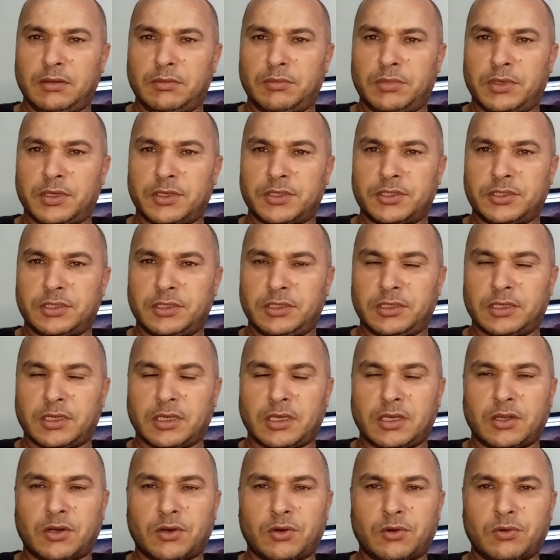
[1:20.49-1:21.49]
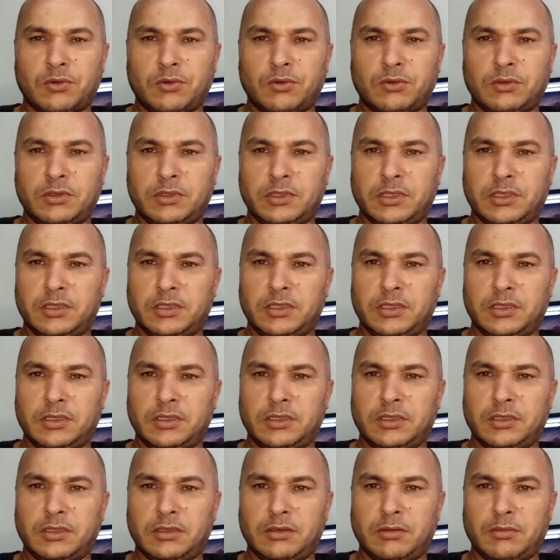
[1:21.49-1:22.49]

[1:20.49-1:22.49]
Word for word: باش يقروا يعني